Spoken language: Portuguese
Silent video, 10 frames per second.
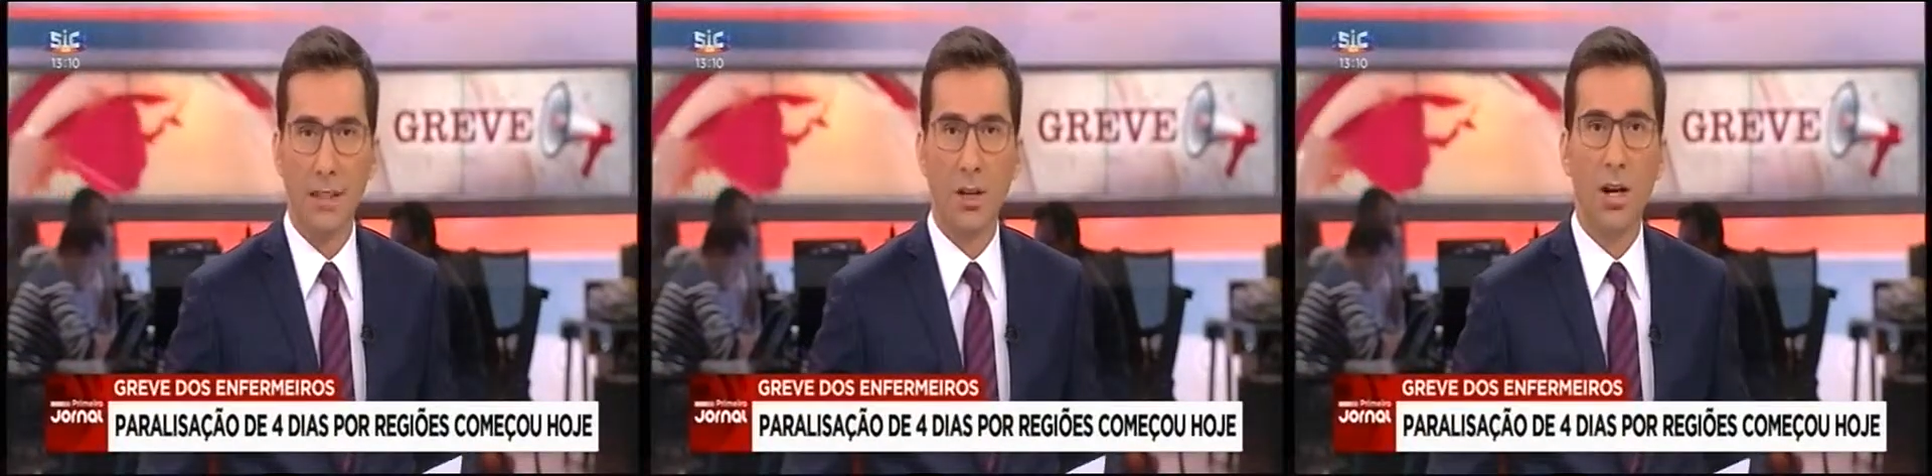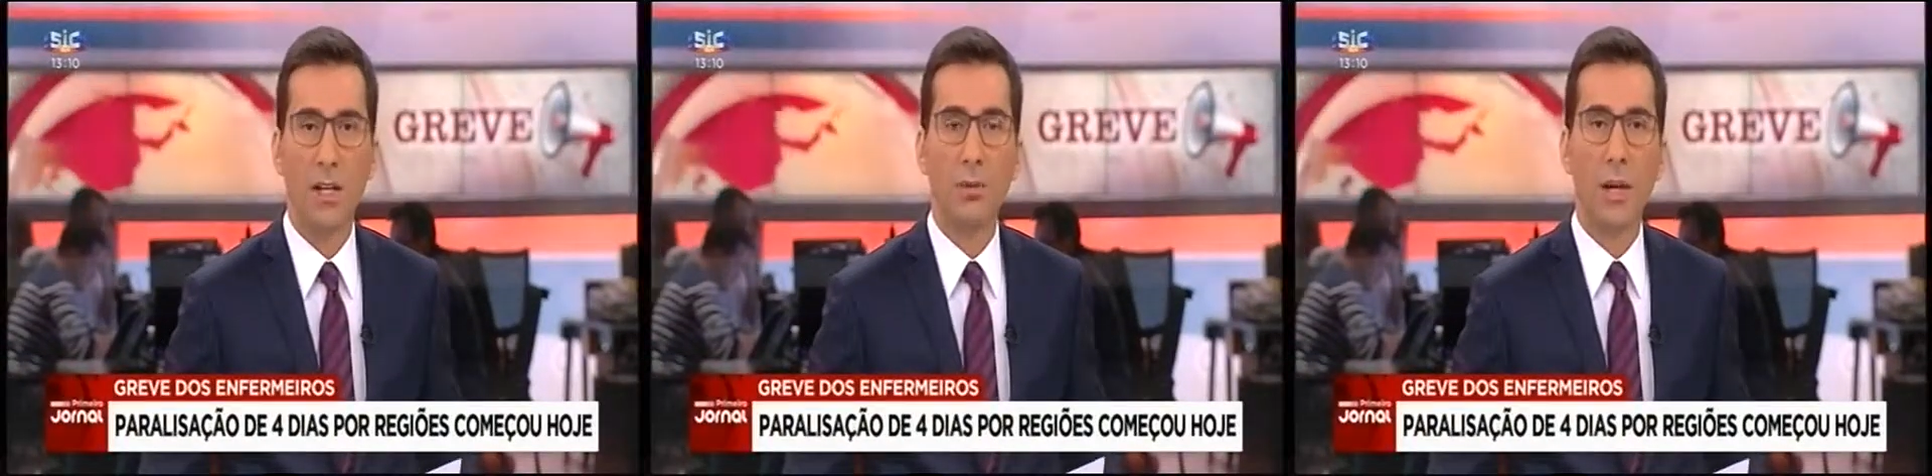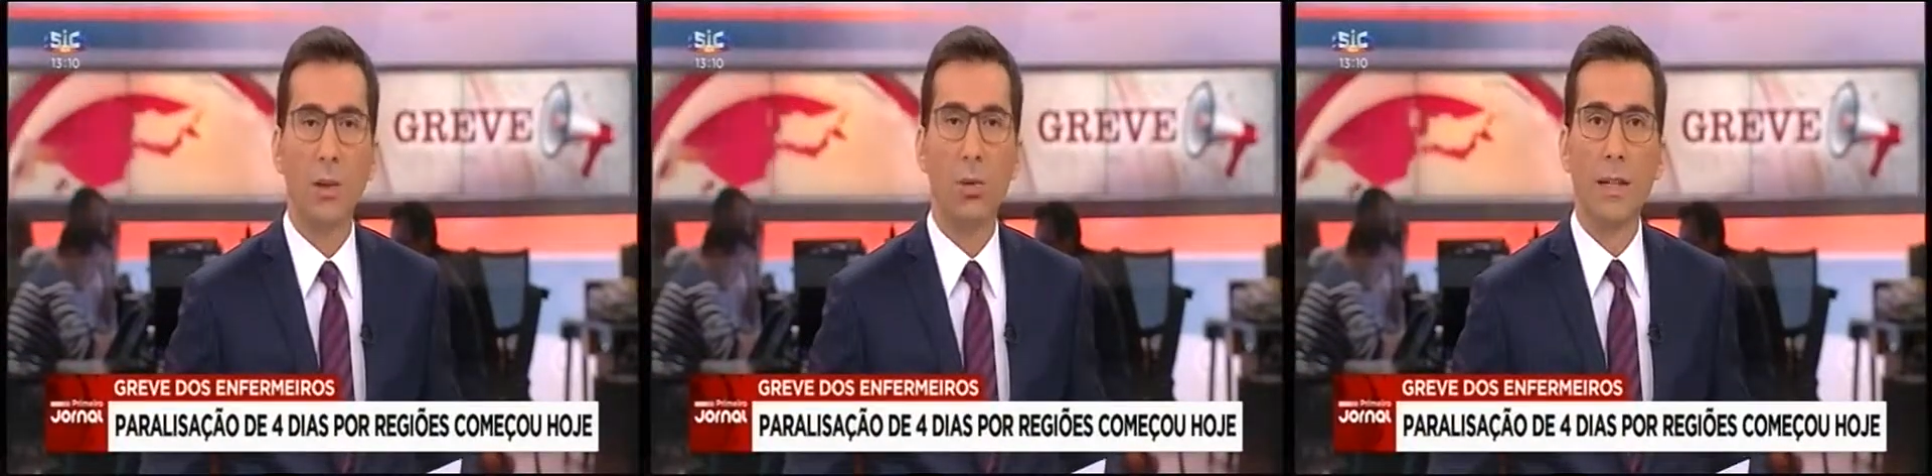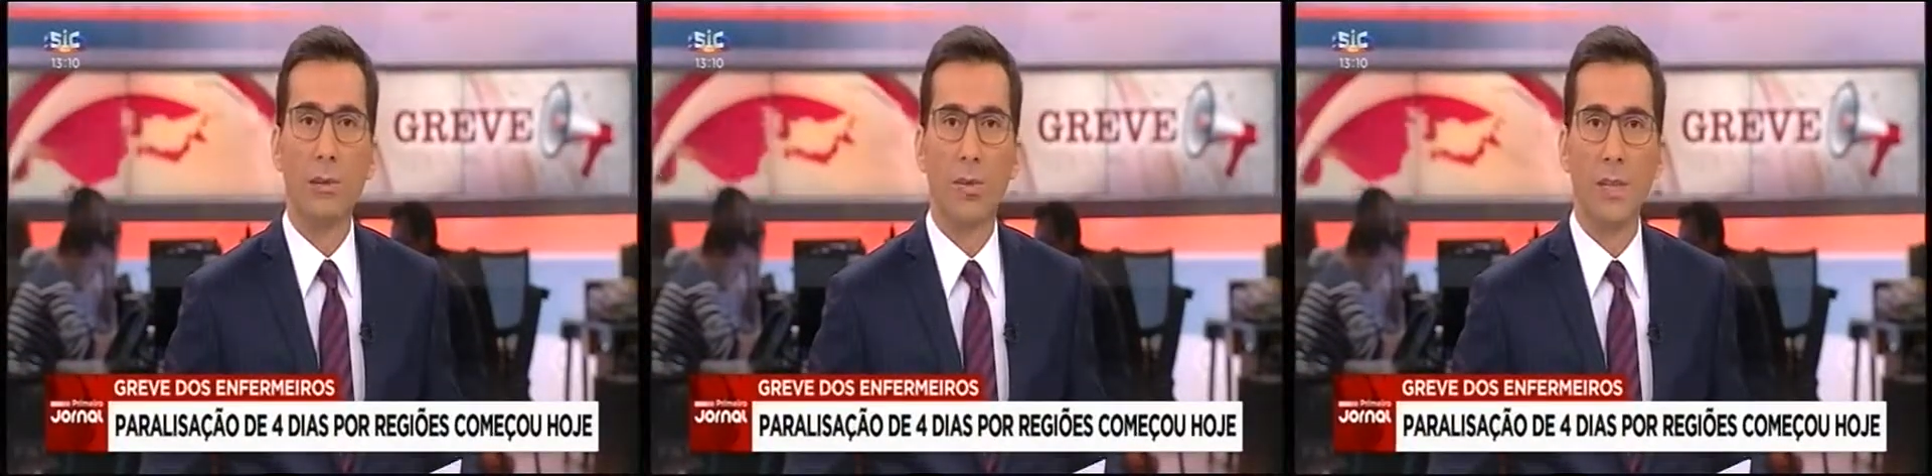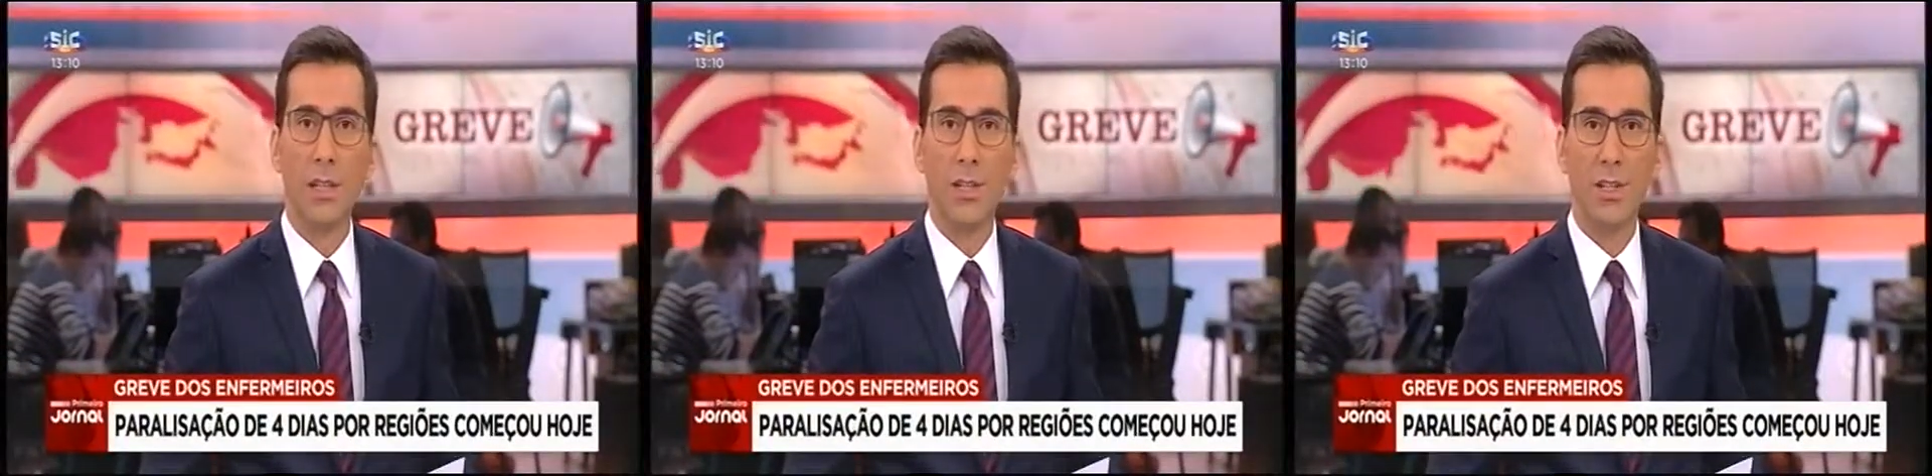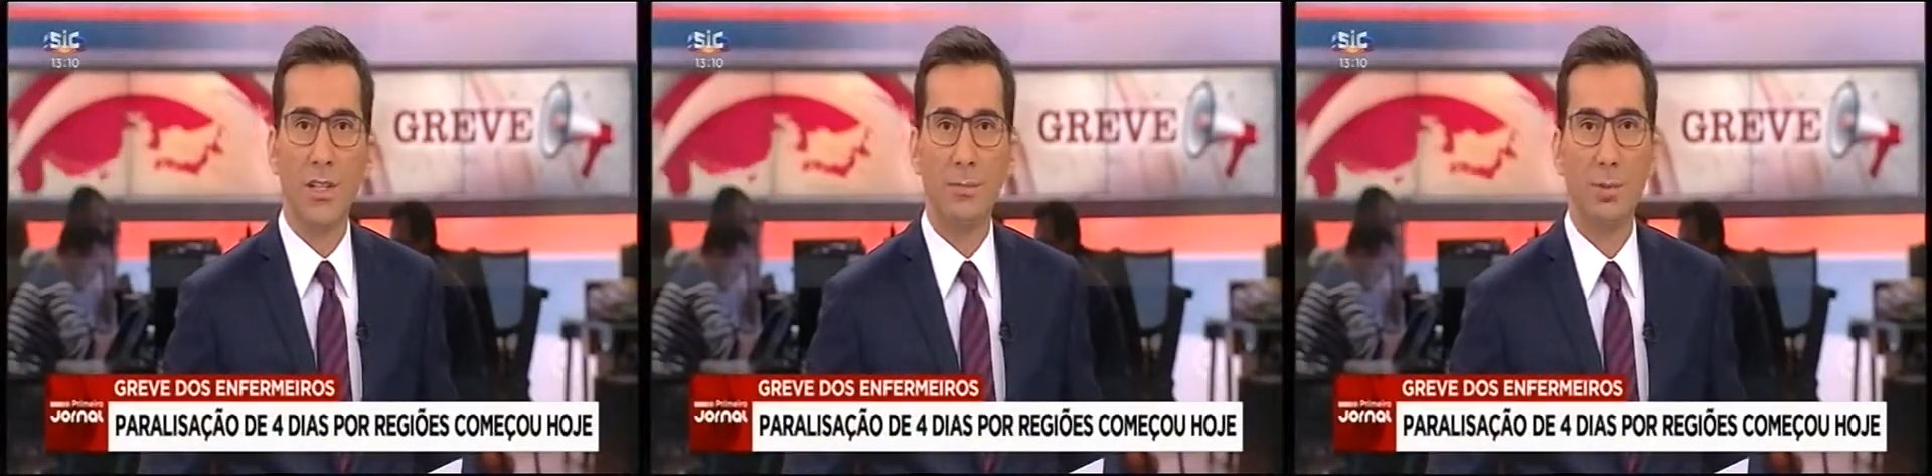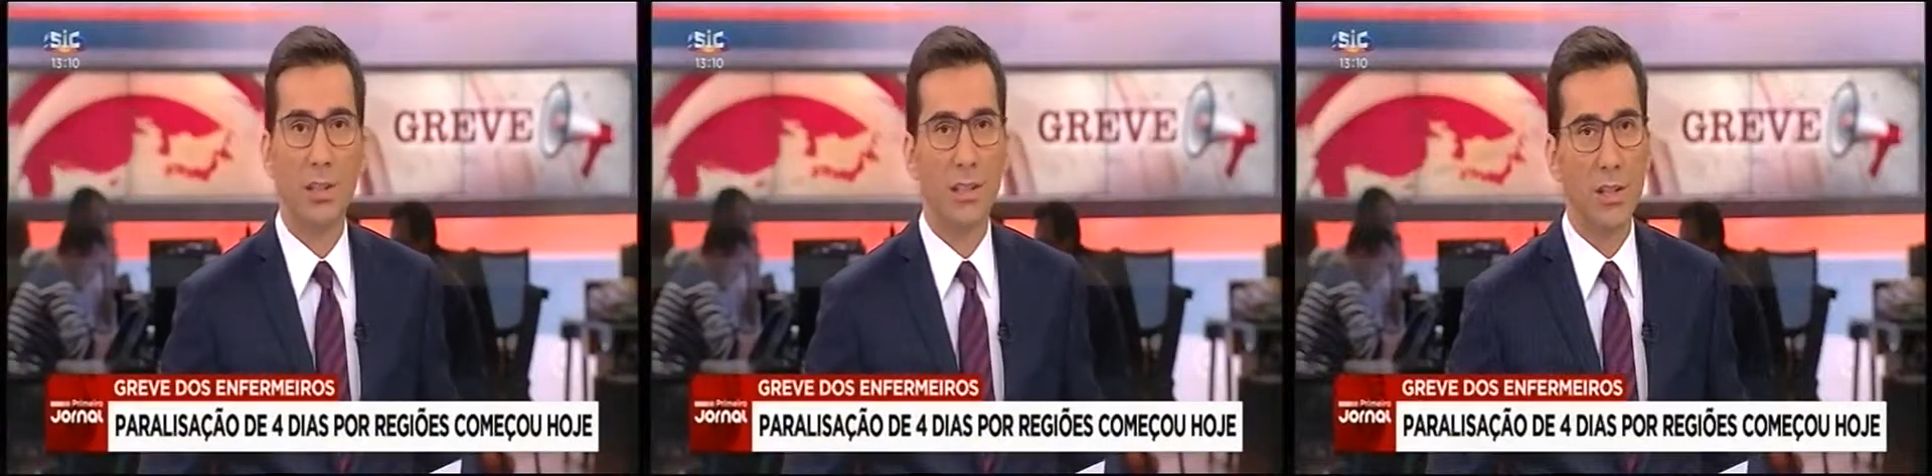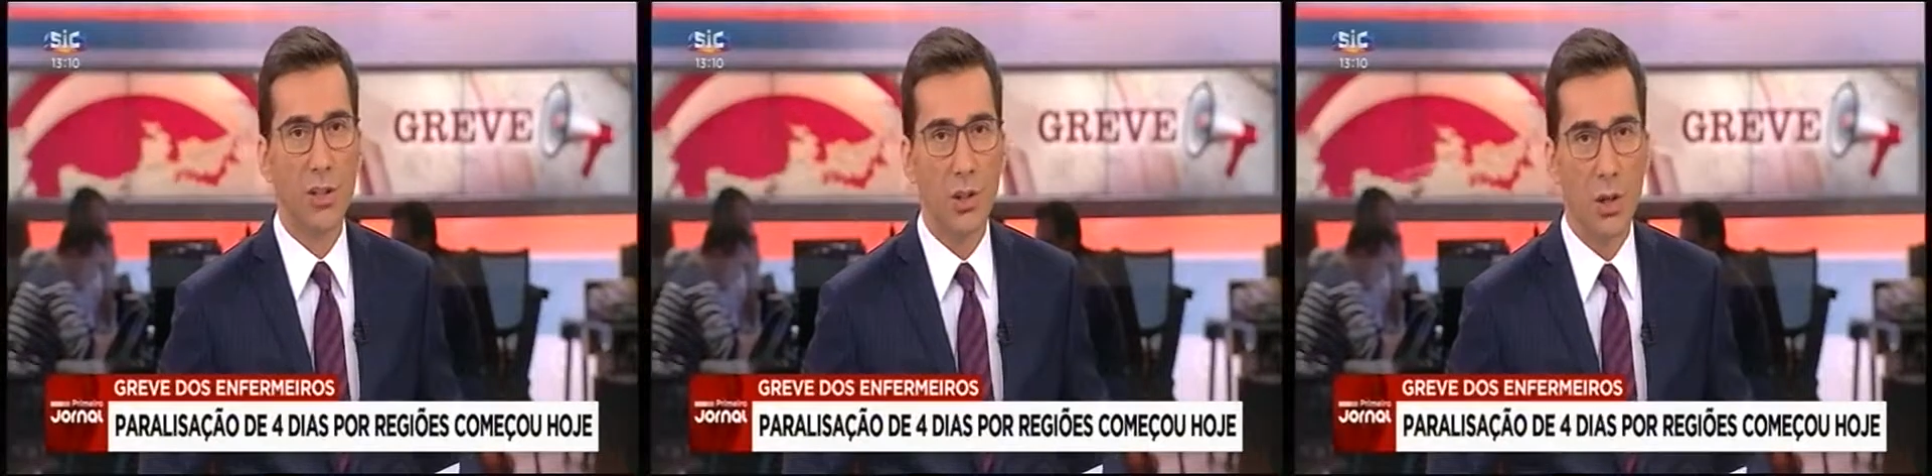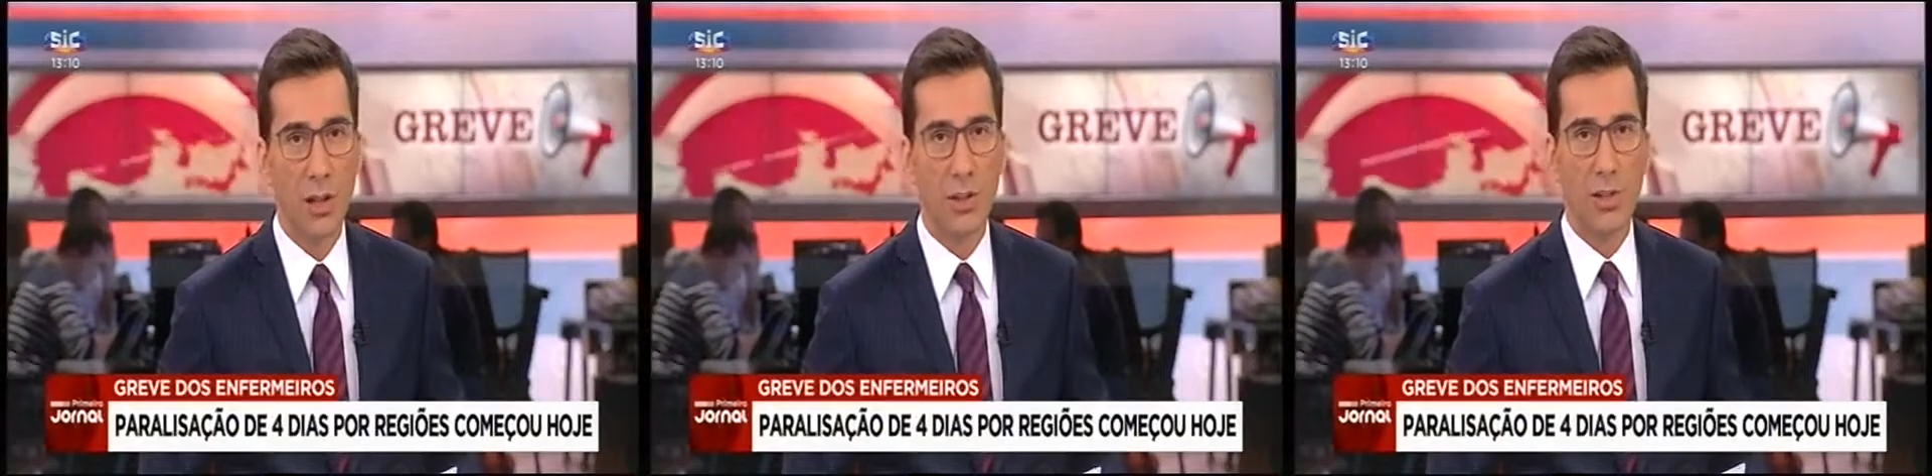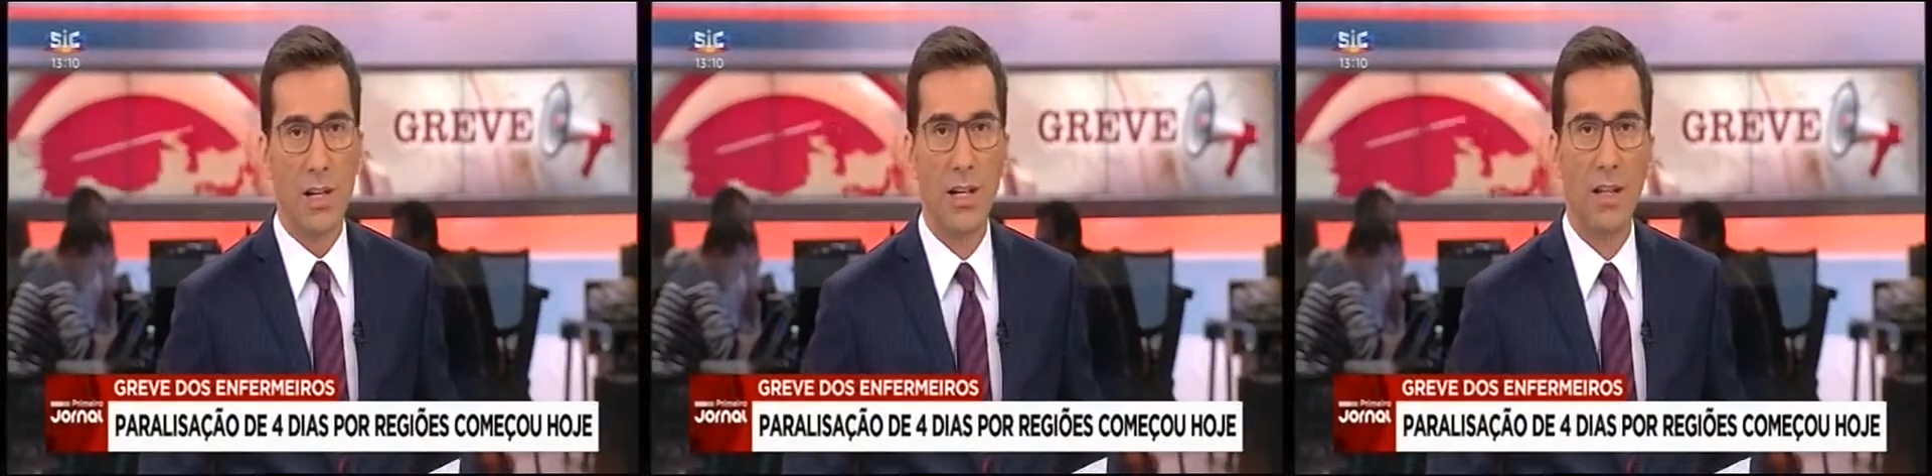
agora durante quatro dias e por regiões.